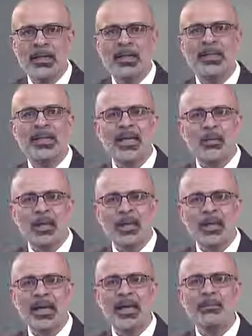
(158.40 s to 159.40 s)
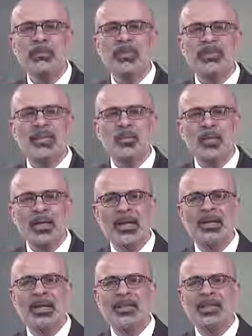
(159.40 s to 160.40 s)
نتناول أبرز أنواع
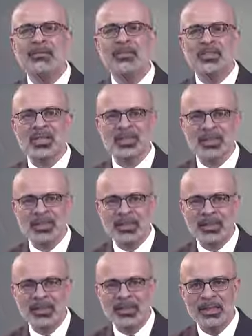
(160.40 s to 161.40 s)
الأهداف الشخصية